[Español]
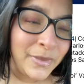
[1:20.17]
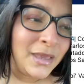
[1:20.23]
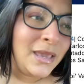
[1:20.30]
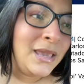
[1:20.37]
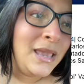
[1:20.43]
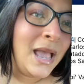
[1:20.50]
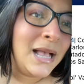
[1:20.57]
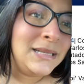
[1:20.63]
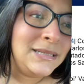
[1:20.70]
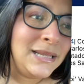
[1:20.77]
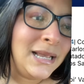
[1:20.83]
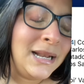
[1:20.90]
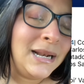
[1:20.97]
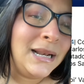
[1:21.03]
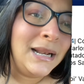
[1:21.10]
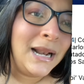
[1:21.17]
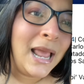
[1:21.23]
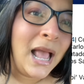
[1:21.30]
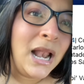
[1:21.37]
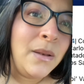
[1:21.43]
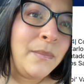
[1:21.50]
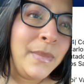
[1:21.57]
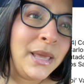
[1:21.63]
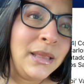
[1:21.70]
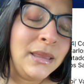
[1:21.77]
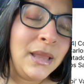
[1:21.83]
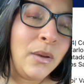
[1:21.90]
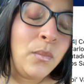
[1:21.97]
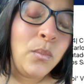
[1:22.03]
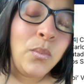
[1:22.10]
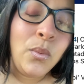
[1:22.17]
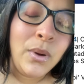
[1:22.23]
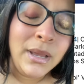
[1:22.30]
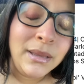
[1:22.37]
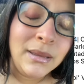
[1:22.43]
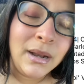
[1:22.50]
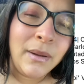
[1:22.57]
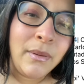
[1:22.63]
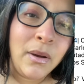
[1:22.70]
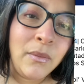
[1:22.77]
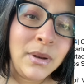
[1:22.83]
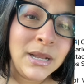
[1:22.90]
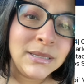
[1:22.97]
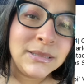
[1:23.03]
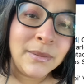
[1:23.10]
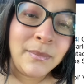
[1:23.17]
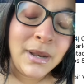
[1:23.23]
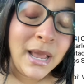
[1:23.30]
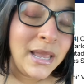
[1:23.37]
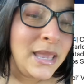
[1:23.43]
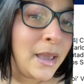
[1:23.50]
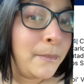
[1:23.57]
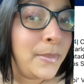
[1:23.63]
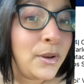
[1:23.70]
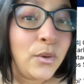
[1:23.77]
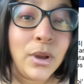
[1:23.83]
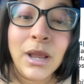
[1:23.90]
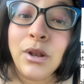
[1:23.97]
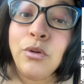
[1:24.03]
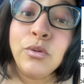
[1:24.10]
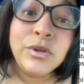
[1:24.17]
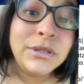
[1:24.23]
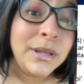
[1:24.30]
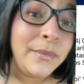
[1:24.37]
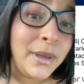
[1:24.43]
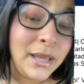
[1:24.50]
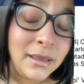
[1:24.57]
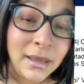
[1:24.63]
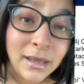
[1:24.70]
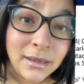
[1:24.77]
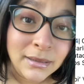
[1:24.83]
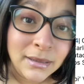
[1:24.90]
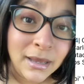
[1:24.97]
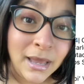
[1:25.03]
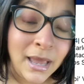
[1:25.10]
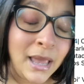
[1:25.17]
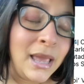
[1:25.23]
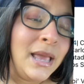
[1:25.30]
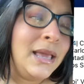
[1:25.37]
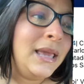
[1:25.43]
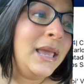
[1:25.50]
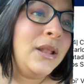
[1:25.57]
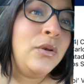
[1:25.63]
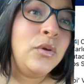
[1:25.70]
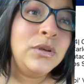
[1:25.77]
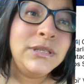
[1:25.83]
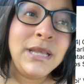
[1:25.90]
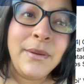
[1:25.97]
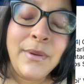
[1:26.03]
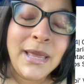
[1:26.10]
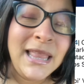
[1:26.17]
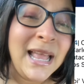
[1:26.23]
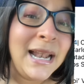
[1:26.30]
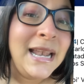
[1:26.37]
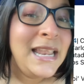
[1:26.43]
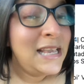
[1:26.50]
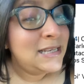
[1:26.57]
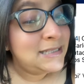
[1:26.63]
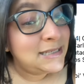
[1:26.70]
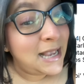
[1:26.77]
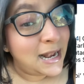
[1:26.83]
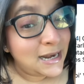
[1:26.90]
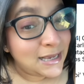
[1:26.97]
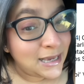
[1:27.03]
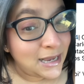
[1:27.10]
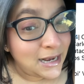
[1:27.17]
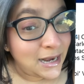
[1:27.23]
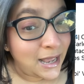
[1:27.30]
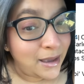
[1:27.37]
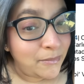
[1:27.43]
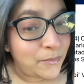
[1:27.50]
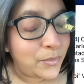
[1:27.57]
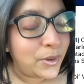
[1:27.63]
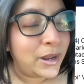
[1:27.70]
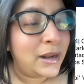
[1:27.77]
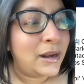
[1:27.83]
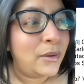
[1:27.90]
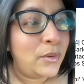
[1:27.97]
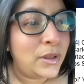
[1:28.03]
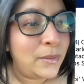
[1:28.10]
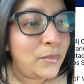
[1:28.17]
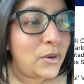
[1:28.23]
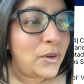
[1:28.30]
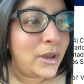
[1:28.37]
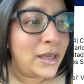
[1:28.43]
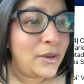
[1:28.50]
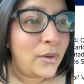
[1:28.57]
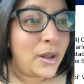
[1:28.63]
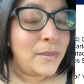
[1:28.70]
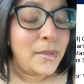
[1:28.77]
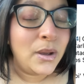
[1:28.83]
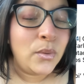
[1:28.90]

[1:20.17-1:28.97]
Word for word: y hacer realmente un buen trabajo en la Asamblea y espero que no se vendan, que no se vendan ni se alquilen, porque recordemos lo que dijo Alma